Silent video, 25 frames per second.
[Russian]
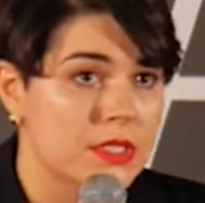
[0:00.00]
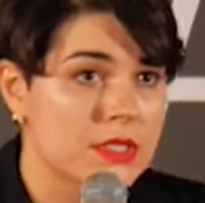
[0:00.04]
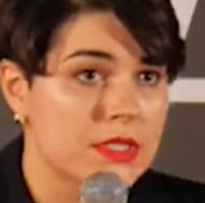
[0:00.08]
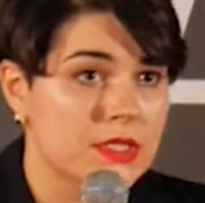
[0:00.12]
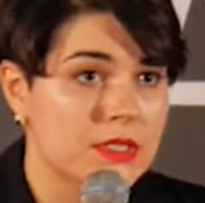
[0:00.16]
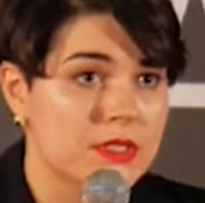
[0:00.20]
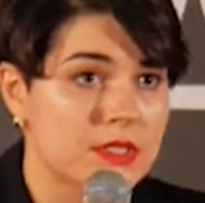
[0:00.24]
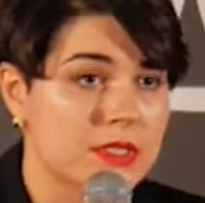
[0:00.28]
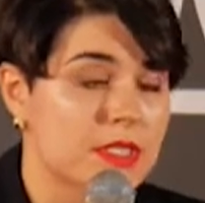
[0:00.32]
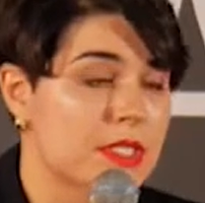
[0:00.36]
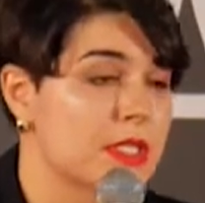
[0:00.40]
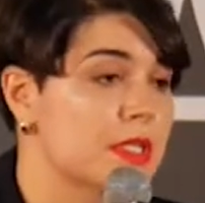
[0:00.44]

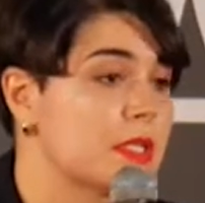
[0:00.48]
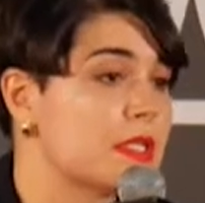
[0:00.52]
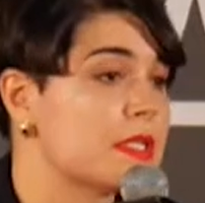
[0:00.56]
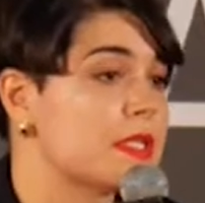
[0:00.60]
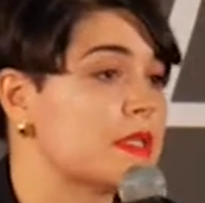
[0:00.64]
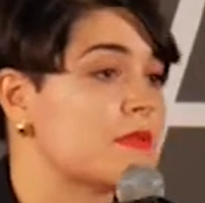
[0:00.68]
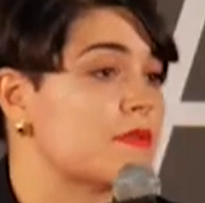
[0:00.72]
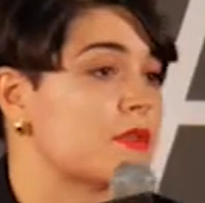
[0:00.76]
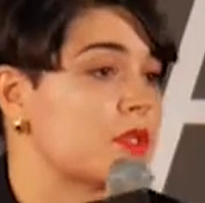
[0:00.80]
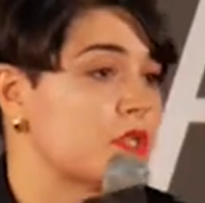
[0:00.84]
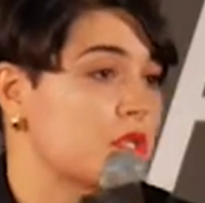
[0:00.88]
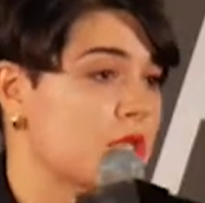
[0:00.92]
делать, это
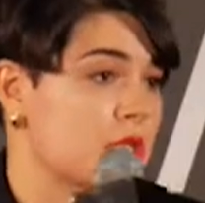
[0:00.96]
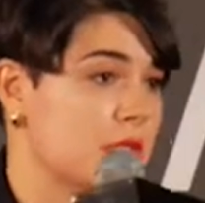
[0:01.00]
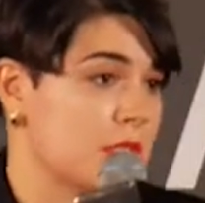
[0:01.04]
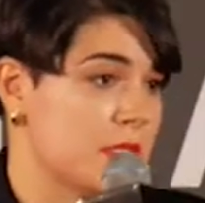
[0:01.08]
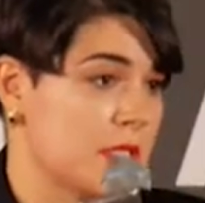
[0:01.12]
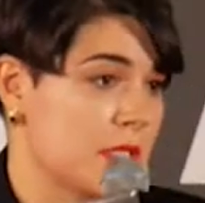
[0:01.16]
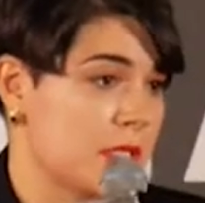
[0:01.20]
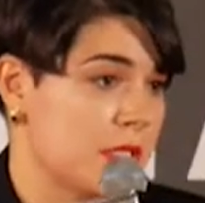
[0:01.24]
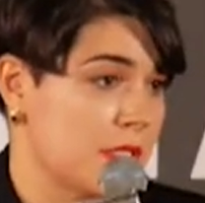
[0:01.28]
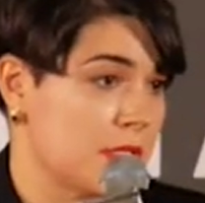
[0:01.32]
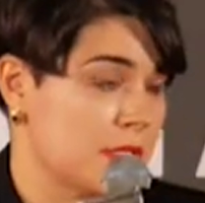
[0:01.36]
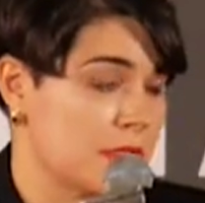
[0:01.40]
завершать
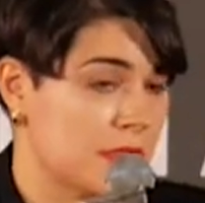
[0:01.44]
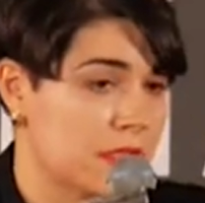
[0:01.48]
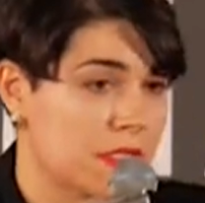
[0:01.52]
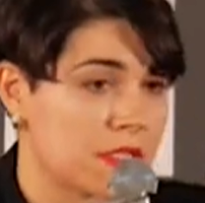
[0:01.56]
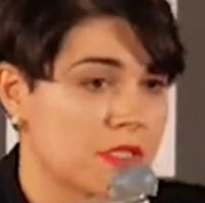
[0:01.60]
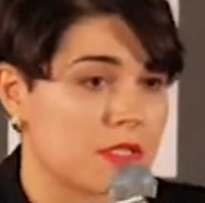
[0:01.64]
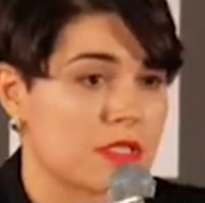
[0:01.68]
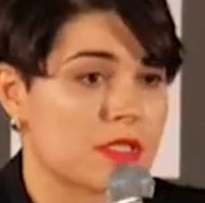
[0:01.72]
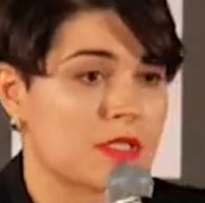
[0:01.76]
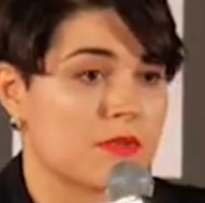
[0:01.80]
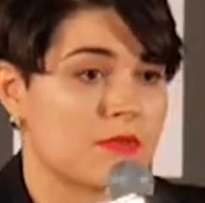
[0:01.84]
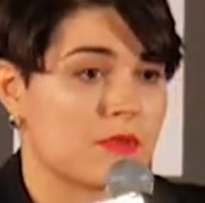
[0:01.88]
эти
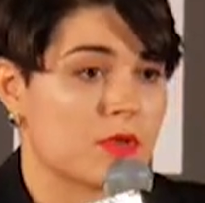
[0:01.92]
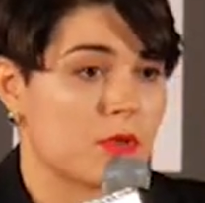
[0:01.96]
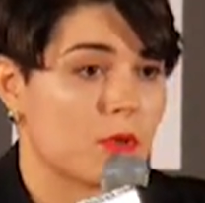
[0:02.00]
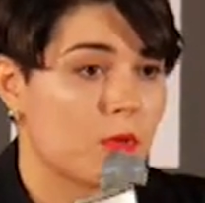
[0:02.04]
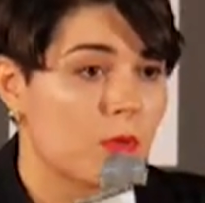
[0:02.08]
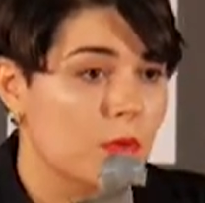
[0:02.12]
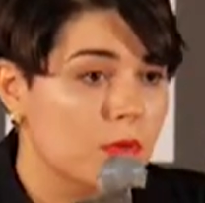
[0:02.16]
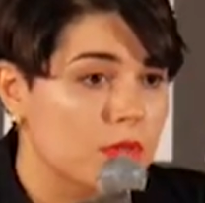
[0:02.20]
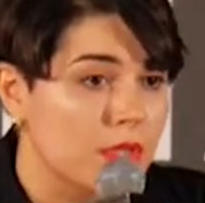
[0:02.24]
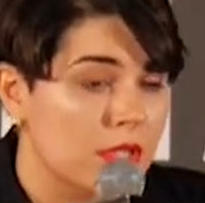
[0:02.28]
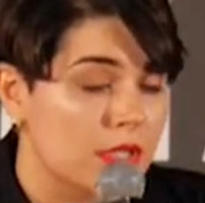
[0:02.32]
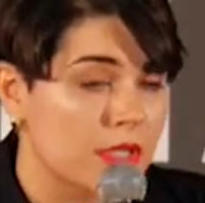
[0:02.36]
стрессовые
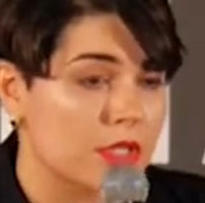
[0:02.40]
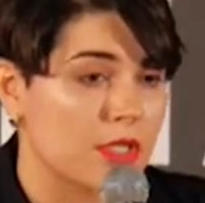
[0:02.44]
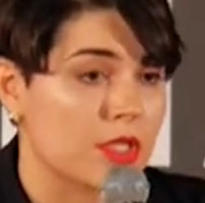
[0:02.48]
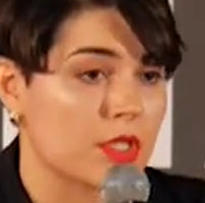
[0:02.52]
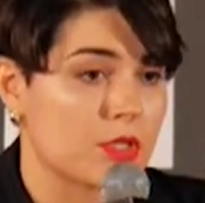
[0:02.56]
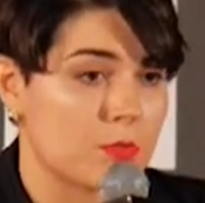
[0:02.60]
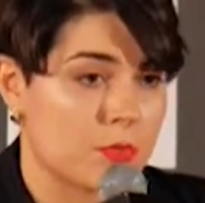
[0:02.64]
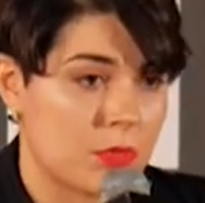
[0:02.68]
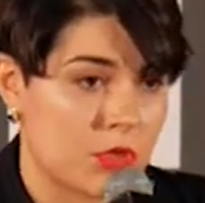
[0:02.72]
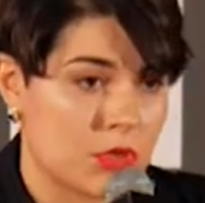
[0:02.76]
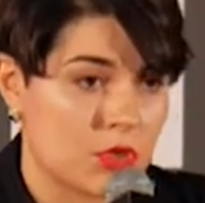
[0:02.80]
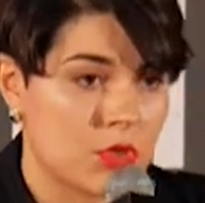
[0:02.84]

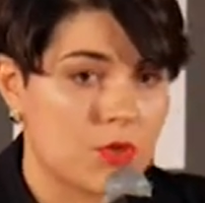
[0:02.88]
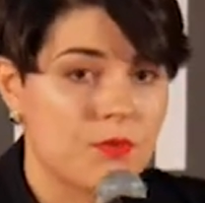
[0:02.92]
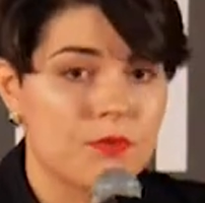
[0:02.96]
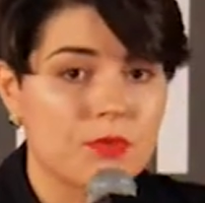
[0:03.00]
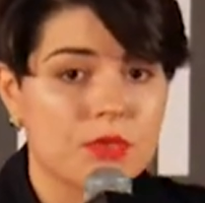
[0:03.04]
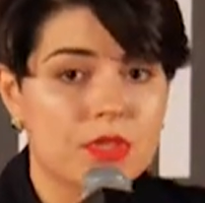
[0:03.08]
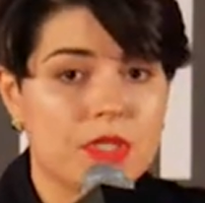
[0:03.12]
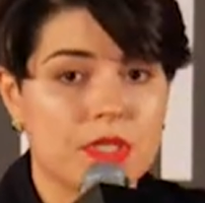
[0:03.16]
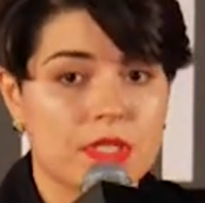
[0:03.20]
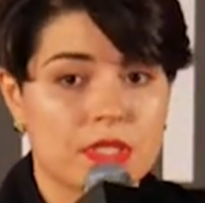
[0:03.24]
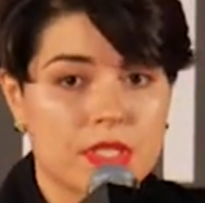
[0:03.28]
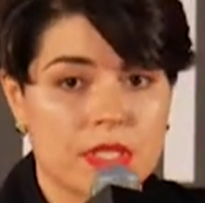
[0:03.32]
отклики, причем
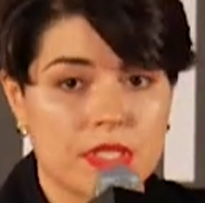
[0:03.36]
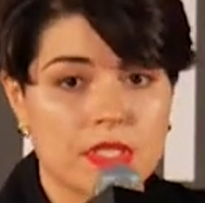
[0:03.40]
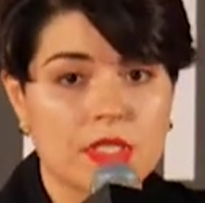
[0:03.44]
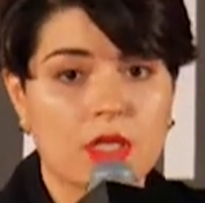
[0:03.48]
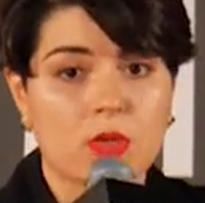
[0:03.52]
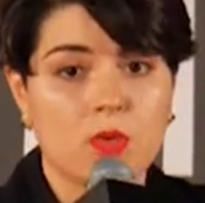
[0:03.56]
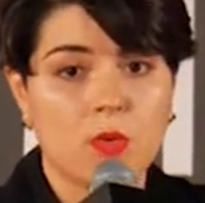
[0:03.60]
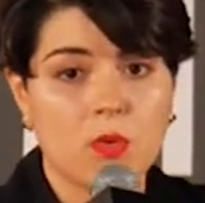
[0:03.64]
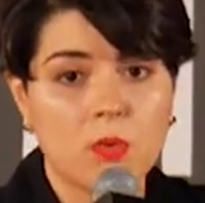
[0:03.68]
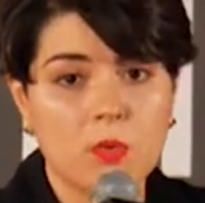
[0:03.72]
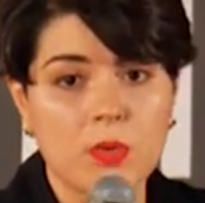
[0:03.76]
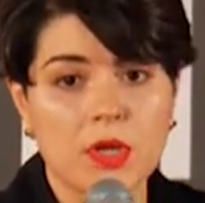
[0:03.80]
вот на
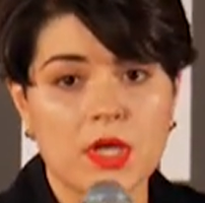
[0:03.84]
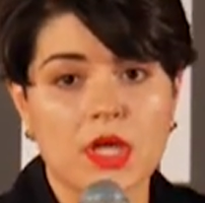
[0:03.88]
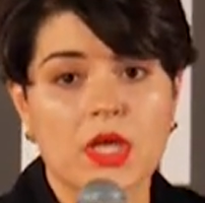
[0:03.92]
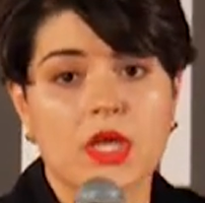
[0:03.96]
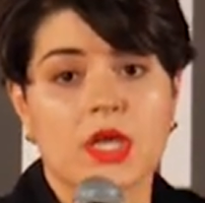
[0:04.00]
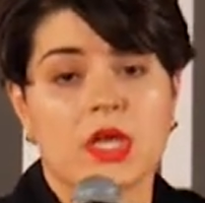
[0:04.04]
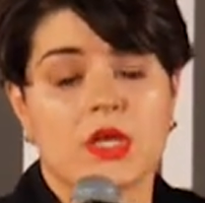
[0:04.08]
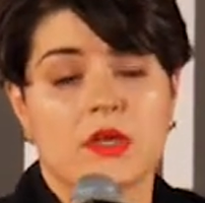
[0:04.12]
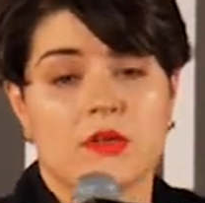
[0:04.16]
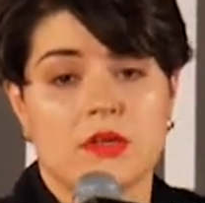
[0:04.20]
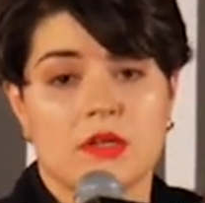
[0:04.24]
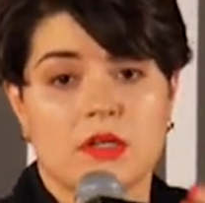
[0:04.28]
таком
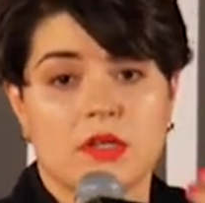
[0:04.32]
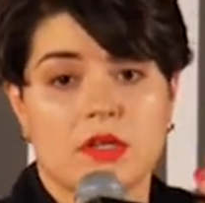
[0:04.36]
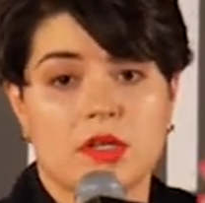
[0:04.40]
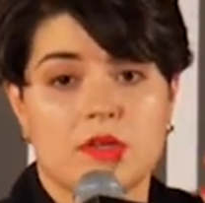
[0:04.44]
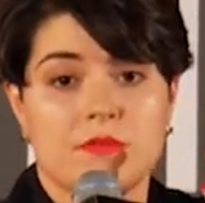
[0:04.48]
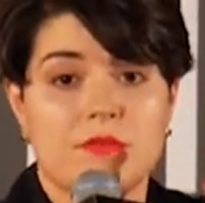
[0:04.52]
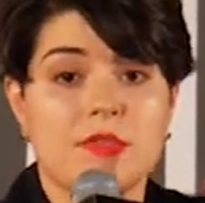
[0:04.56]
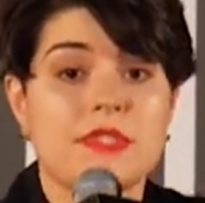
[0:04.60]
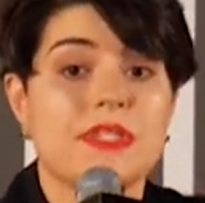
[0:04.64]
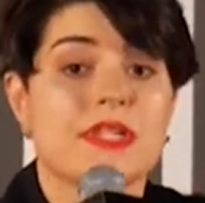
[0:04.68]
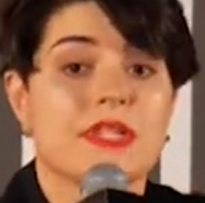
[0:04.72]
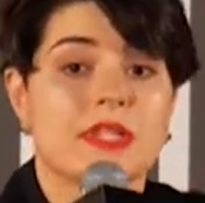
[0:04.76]
э,
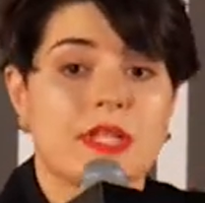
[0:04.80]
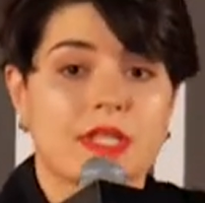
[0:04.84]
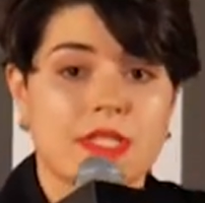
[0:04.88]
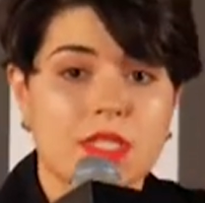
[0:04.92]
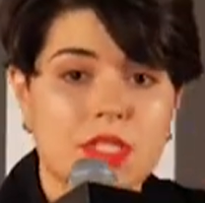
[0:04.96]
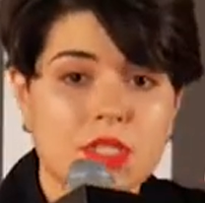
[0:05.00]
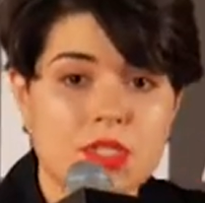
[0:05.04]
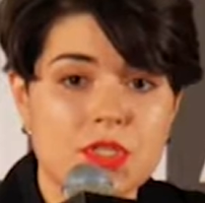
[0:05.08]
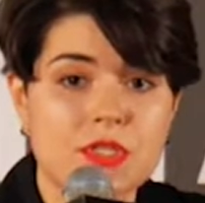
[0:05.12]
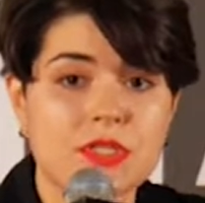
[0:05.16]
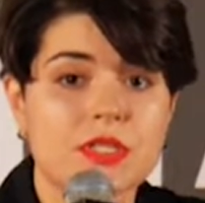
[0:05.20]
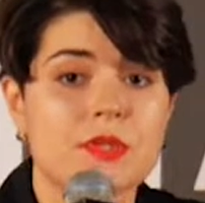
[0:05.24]

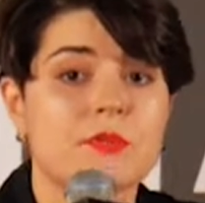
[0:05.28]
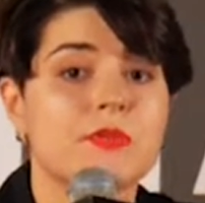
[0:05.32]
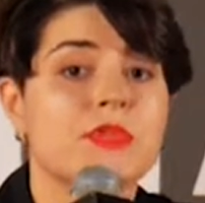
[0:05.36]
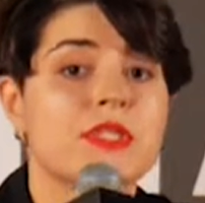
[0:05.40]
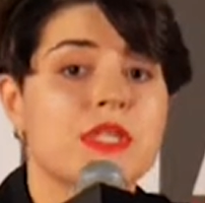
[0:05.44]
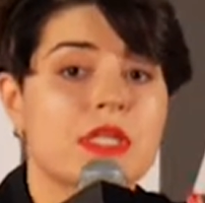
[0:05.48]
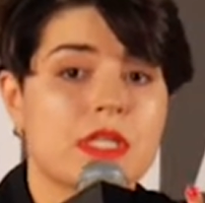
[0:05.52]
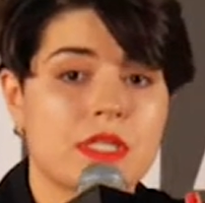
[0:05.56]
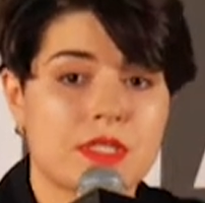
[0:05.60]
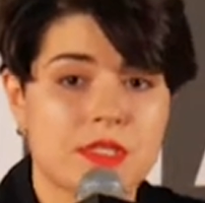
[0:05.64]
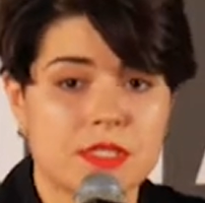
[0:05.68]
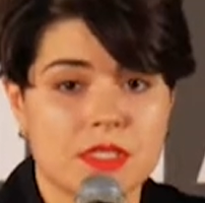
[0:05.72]
физиологическом,
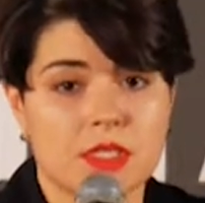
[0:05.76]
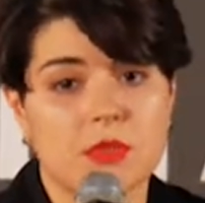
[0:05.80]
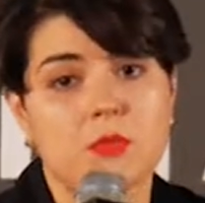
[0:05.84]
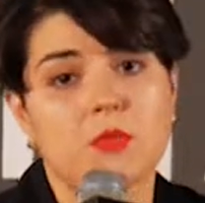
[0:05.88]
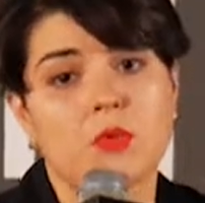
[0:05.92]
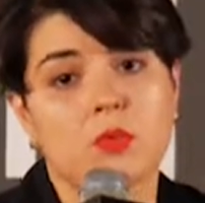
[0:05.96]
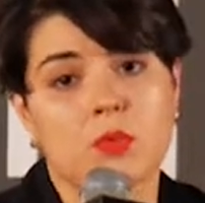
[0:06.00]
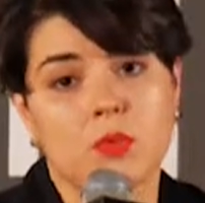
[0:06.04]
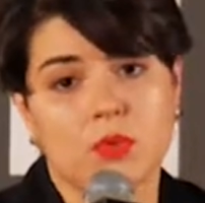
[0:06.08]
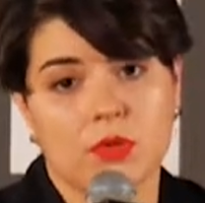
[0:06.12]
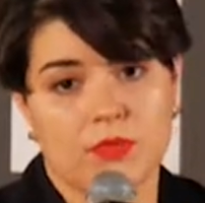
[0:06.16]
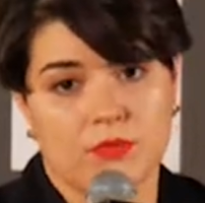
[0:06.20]
телесном
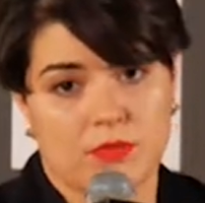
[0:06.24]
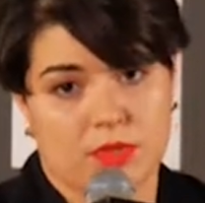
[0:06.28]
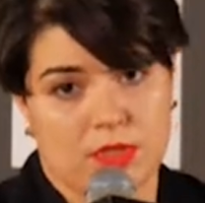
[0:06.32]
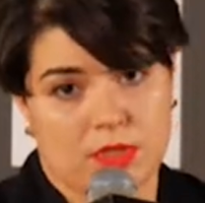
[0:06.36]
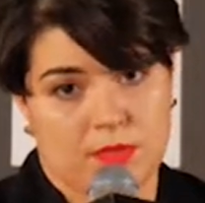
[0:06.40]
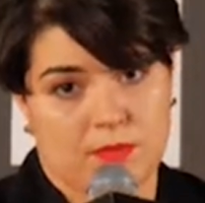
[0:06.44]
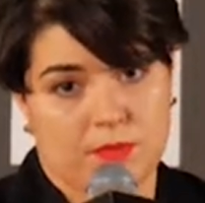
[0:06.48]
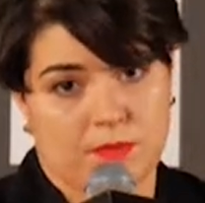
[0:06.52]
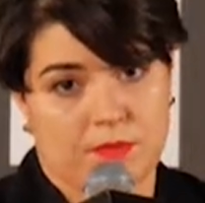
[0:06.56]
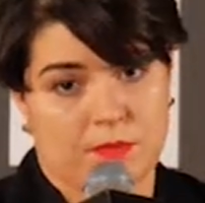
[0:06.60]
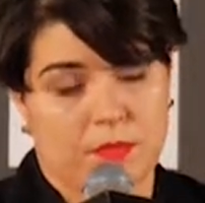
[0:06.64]
уровне,